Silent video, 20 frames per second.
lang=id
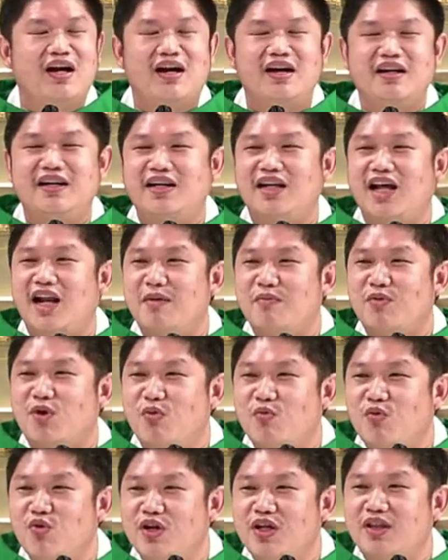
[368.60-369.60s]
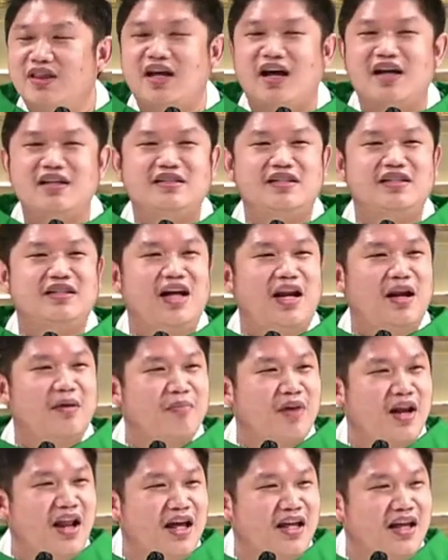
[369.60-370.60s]
di dalam komunitas, di dalam
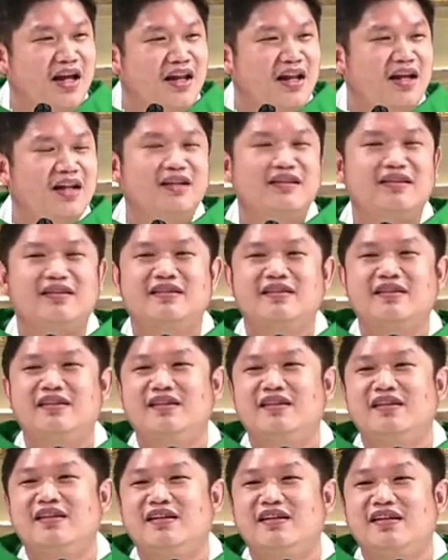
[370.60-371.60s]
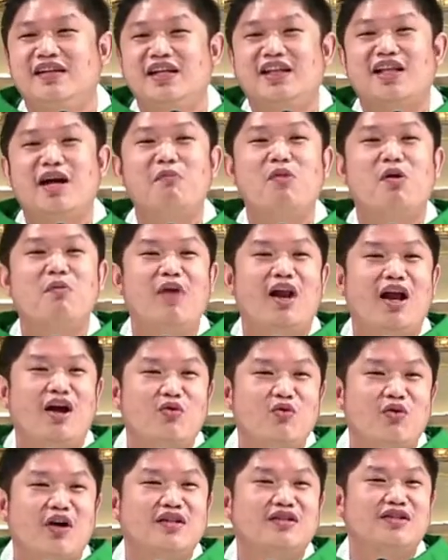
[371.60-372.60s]
pelayanan, kita mau
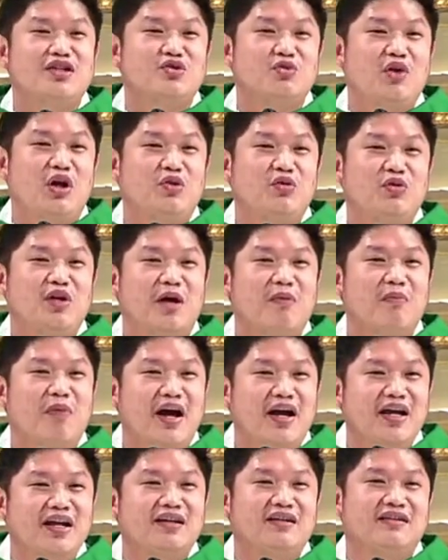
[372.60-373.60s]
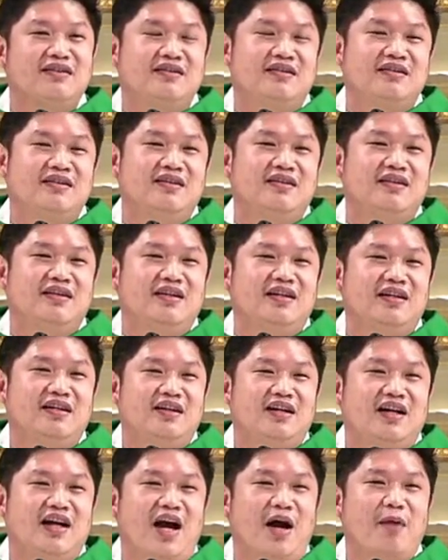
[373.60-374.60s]
melakukan sesuatu yang baik,
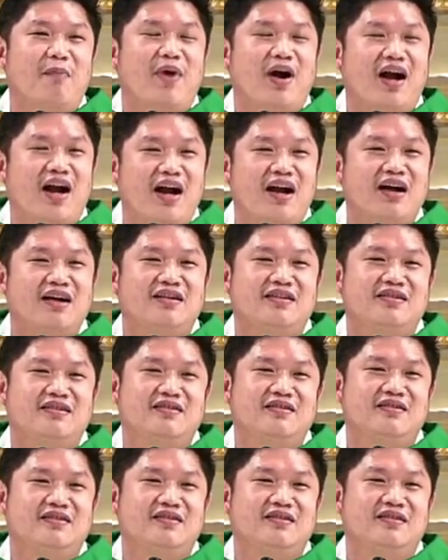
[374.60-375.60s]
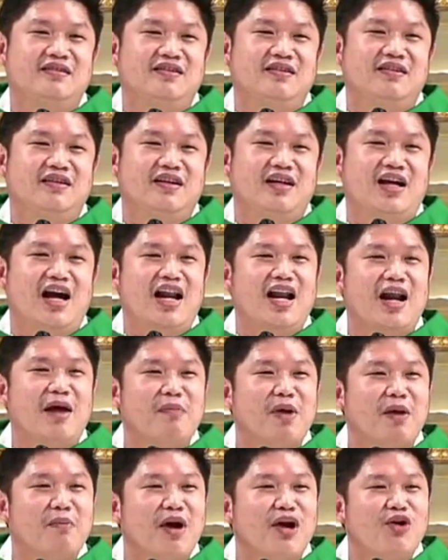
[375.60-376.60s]
apakah karena
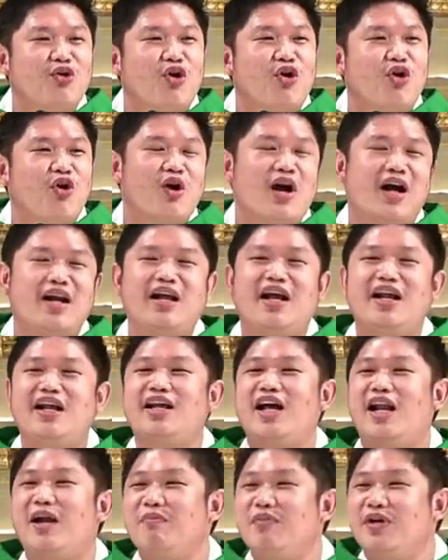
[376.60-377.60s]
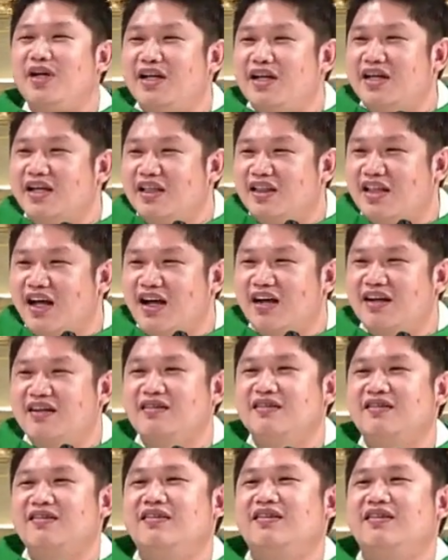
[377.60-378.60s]
memang dorongan dari dalam diri kita,
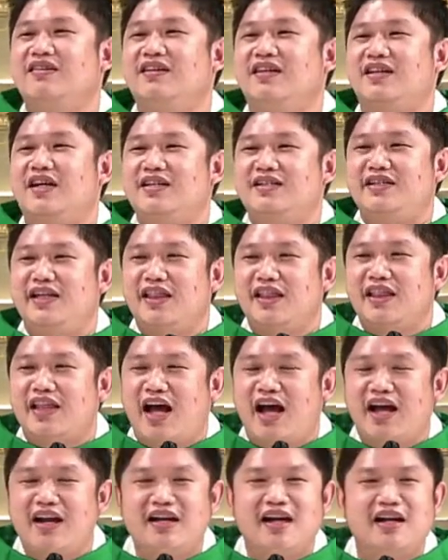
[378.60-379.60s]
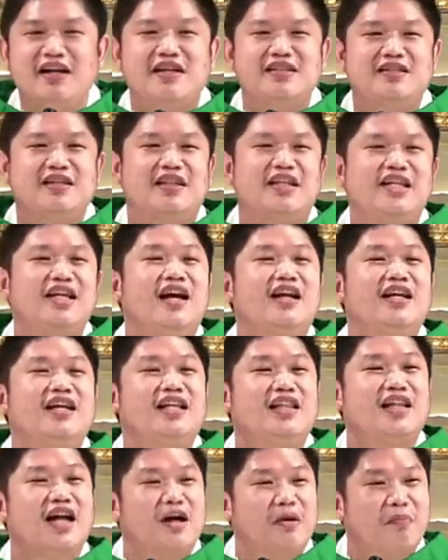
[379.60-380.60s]
kecintaan dan kesetiaan
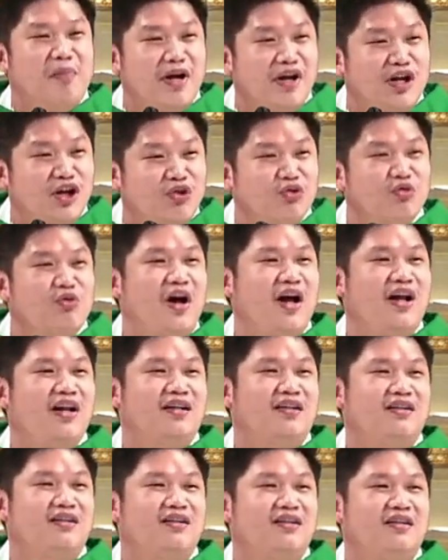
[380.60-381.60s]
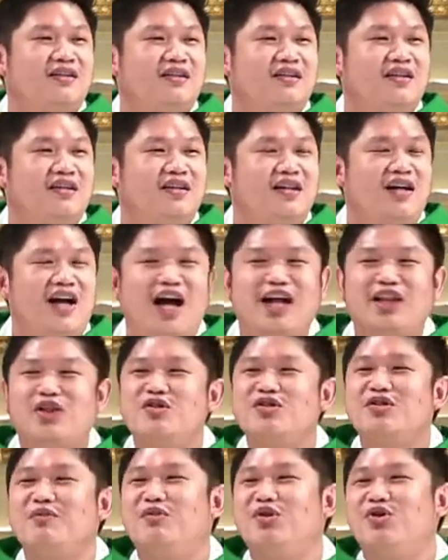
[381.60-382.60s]
kita kepada Tuhan, atau
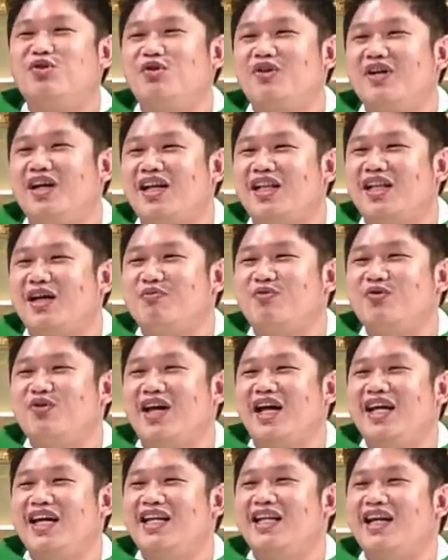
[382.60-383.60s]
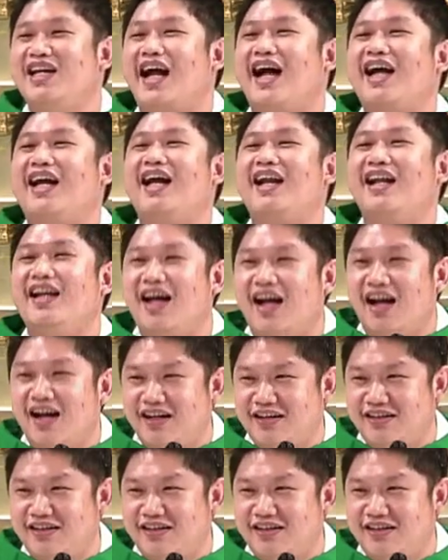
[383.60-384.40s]
sebetulnya kita punya hidden agenda?